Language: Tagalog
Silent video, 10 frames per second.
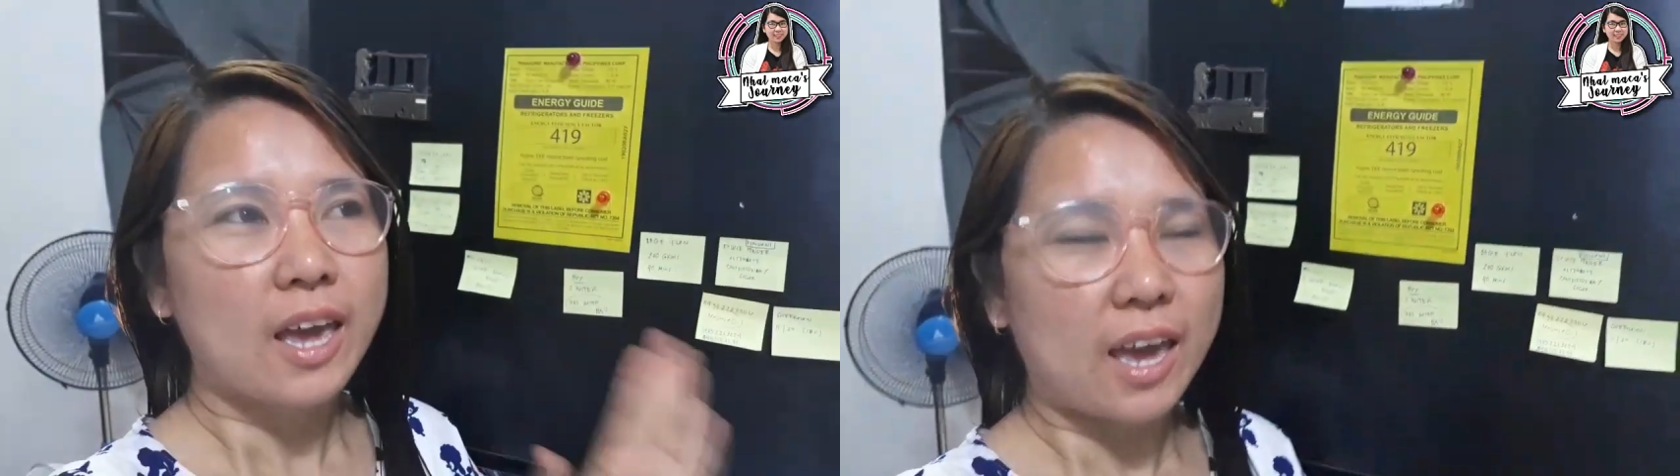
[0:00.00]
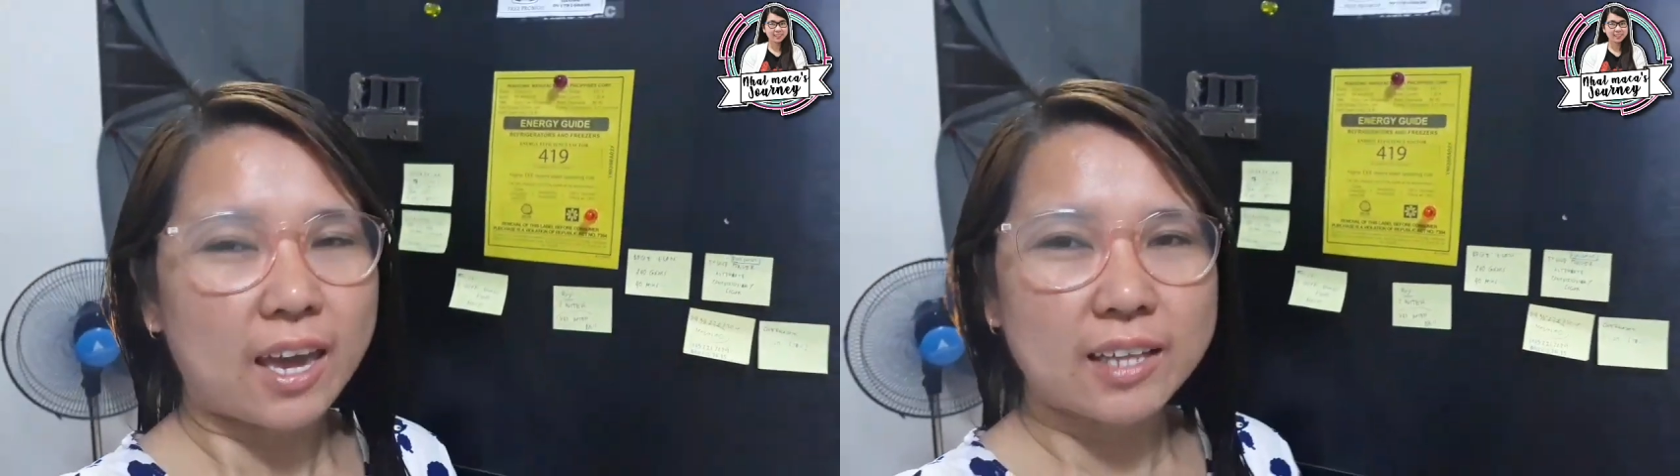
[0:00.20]

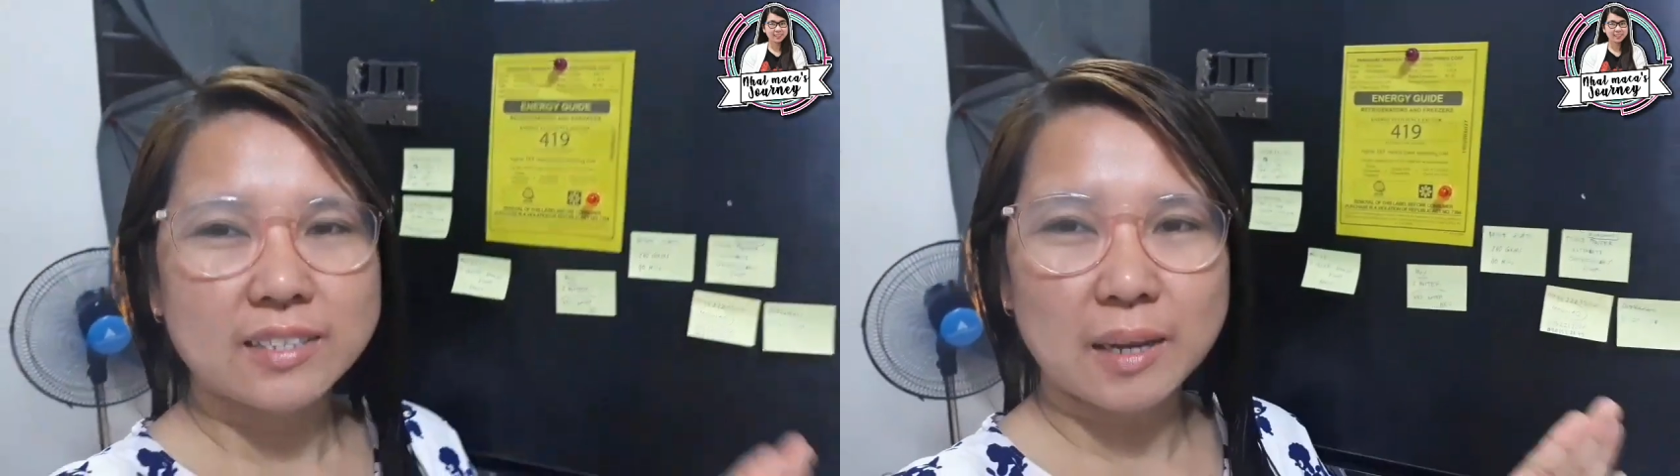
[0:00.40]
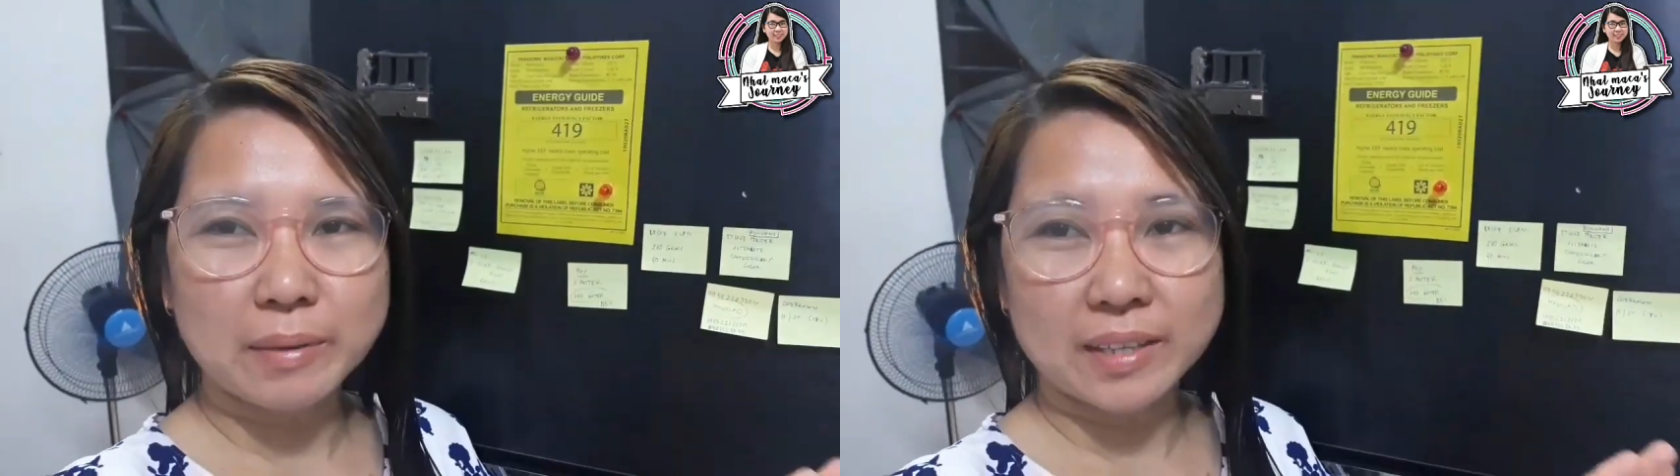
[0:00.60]
and
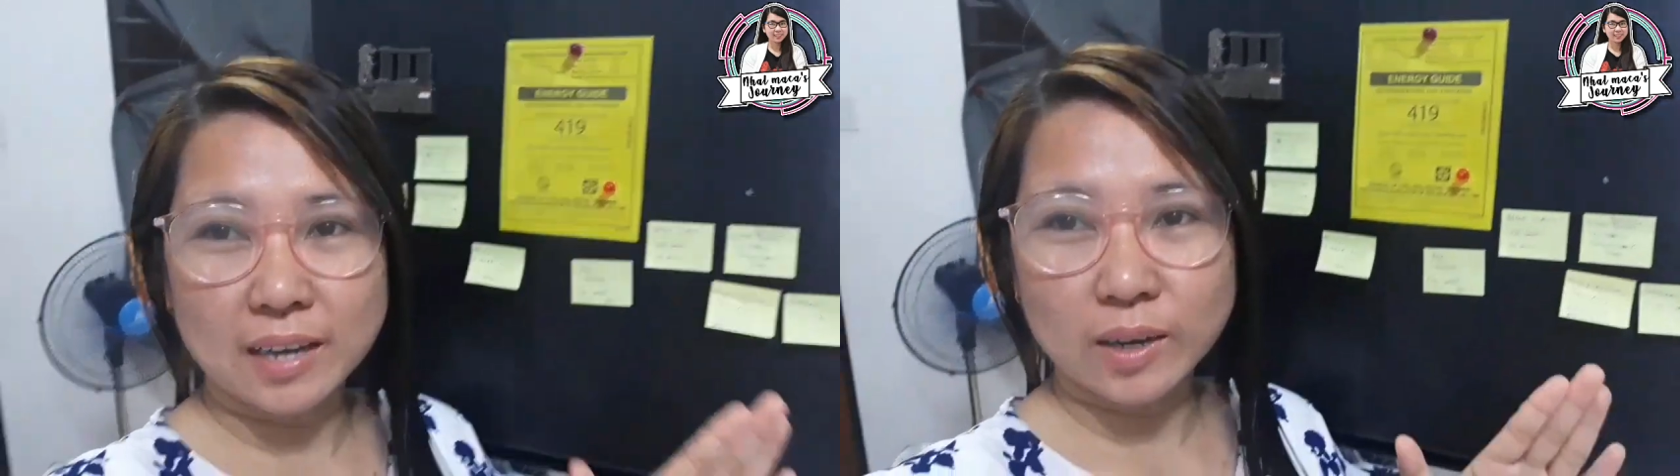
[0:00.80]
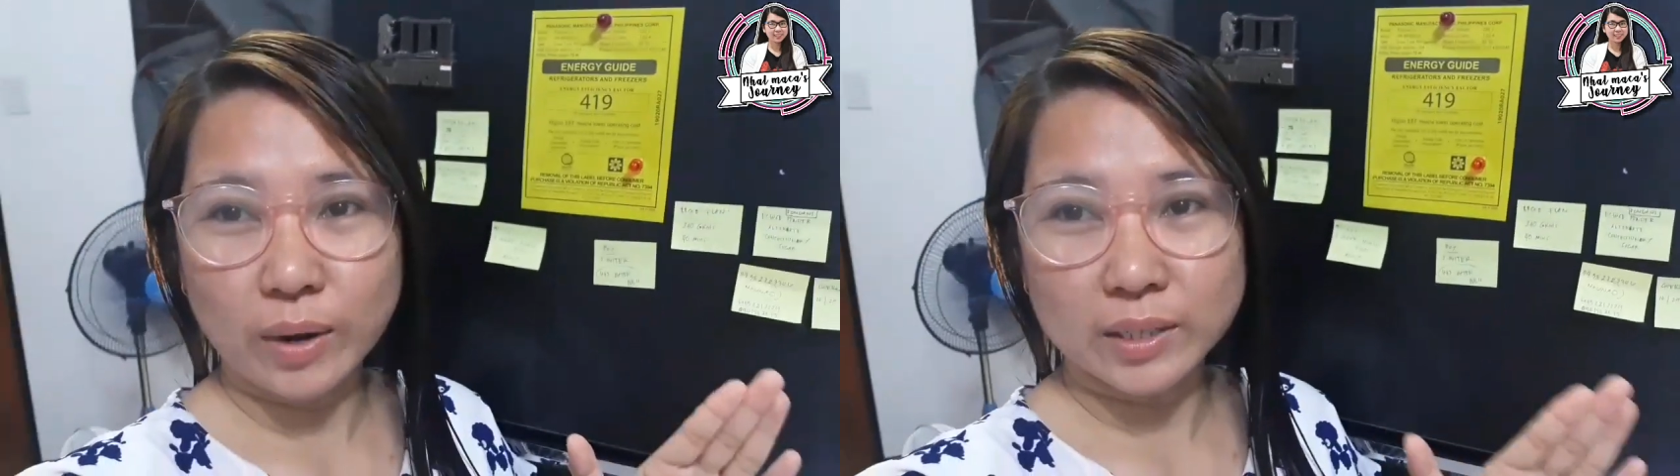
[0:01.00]
sabi
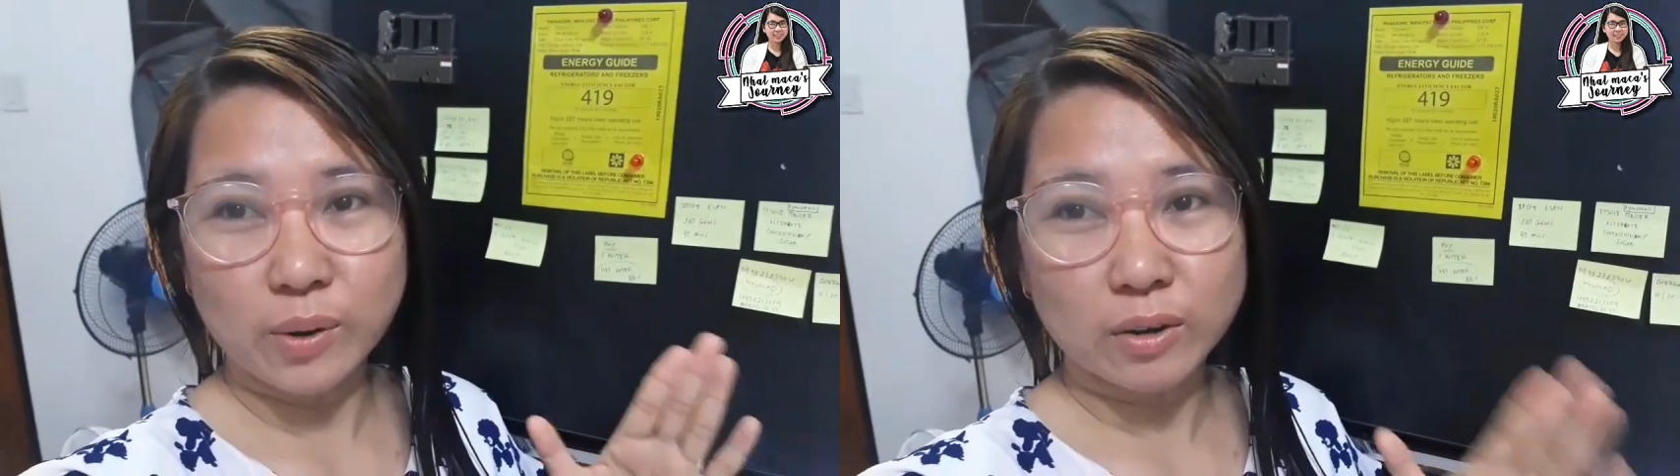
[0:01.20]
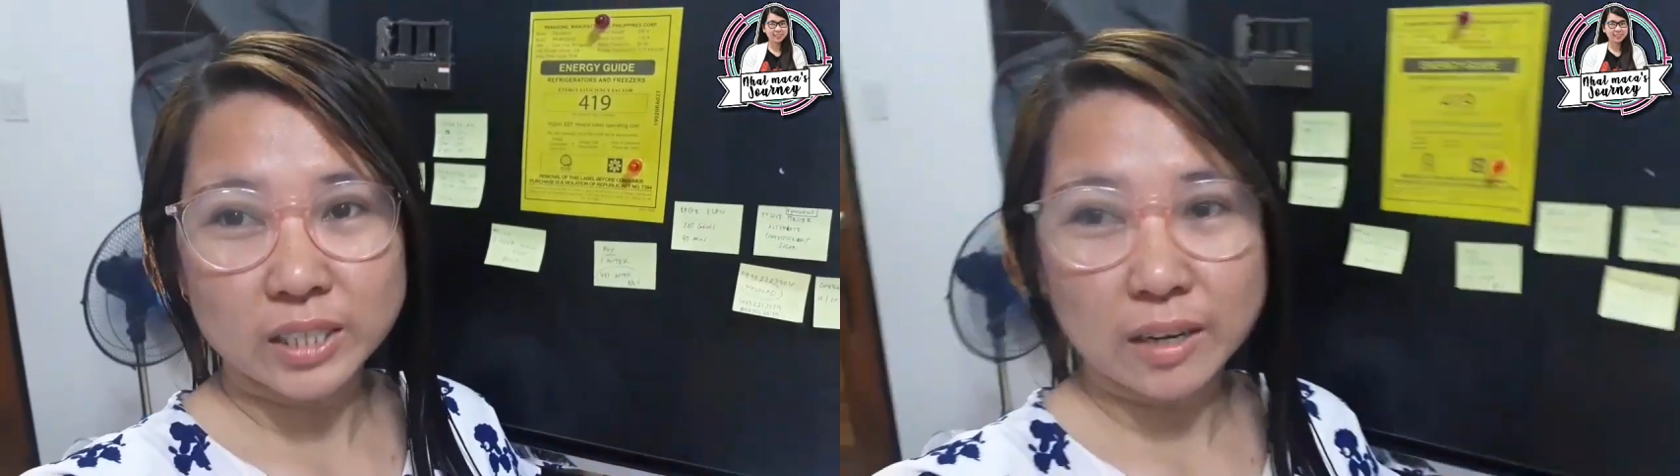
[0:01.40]
niya gawa daw
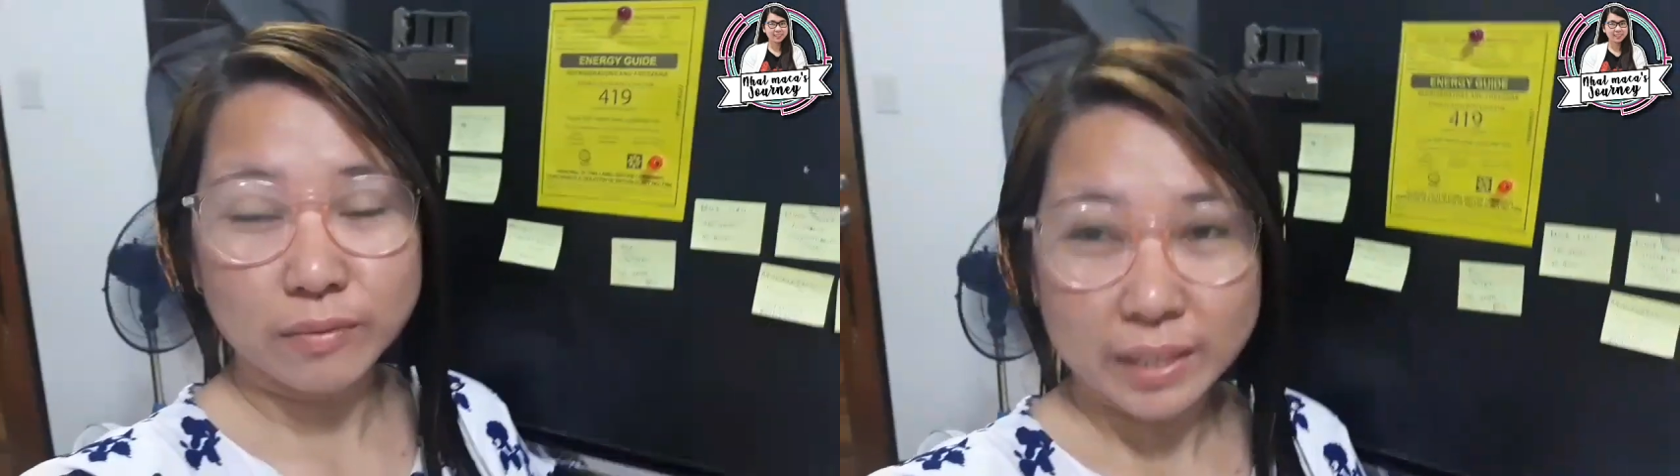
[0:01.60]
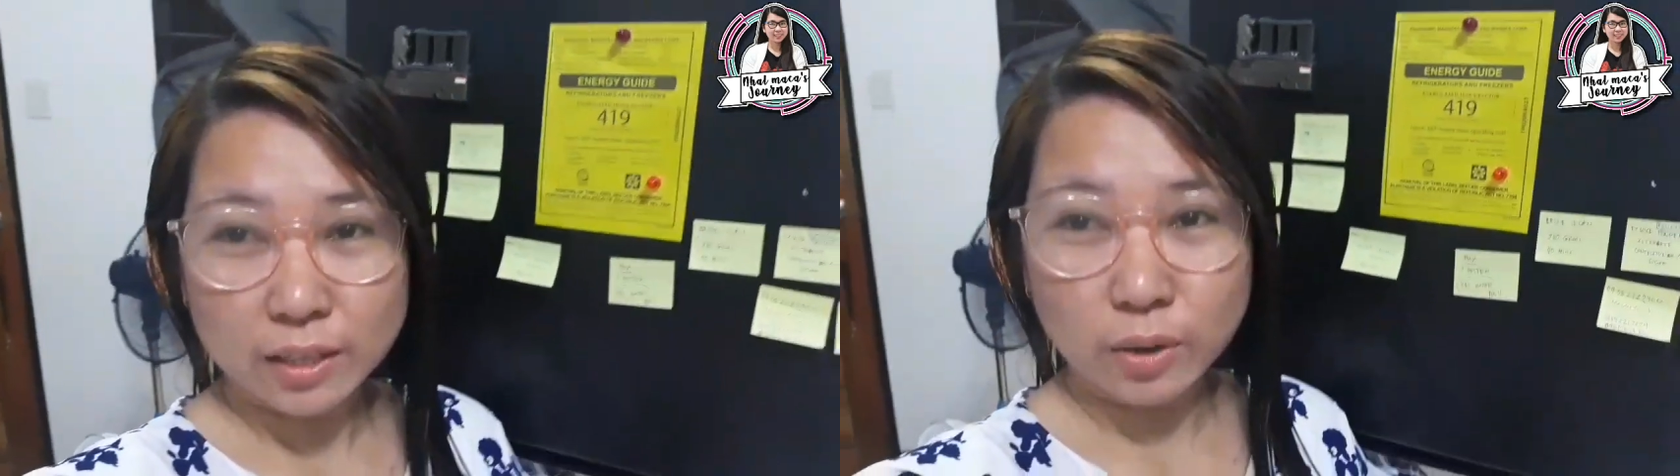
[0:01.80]
ako ng
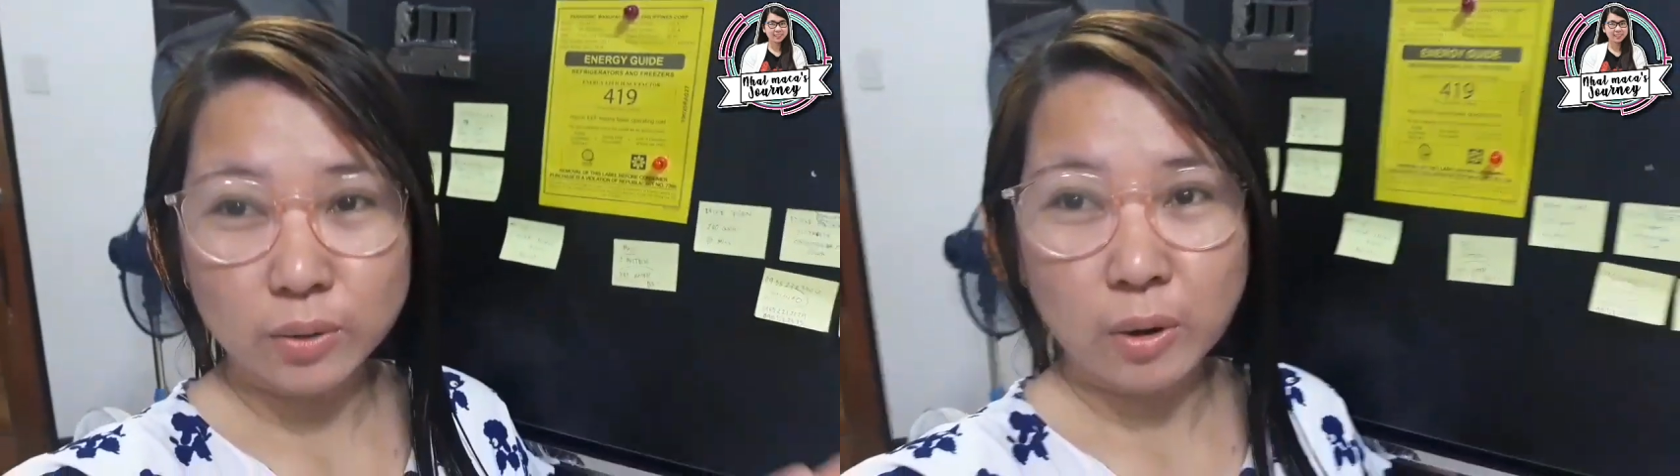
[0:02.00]
video